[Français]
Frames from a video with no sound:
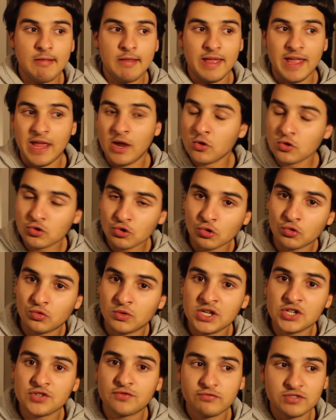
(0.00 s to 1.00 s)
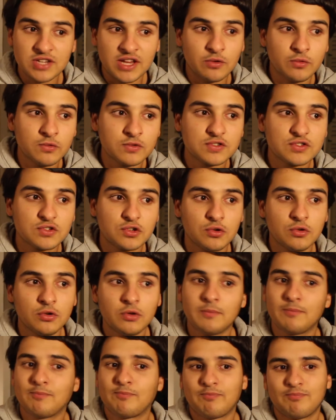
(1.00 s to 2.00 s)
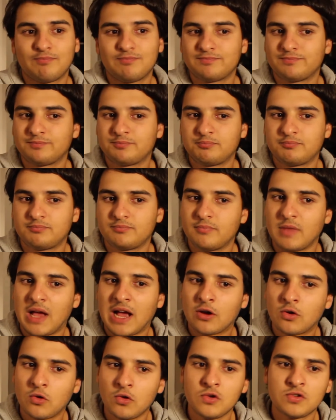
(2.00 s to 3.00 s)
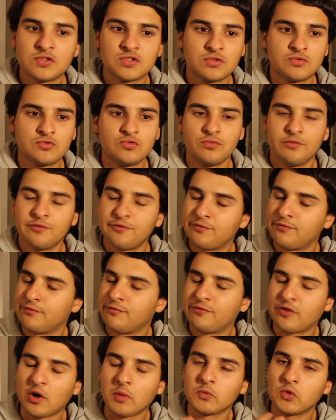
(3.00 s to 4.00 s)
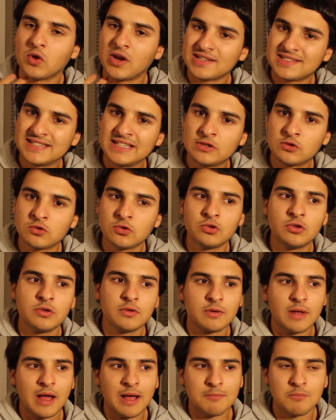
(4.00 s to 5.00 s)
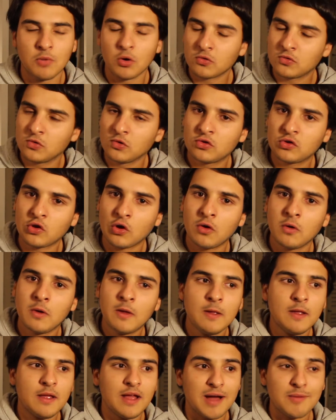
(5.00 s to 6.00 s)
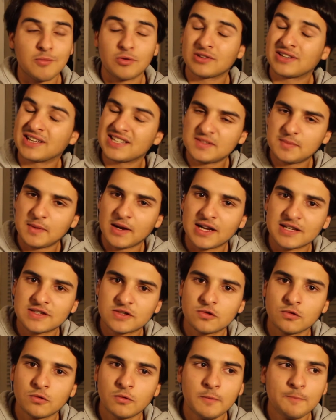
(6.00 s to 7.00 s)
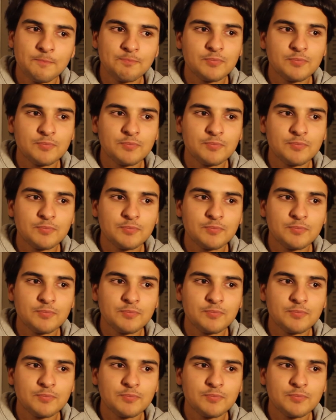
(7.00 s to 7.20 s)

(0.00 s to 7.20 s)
Et aujourd'hui, je vous annonce que, à cause d'une forme de lassitude, un manque de temps, un manque d'inspiration,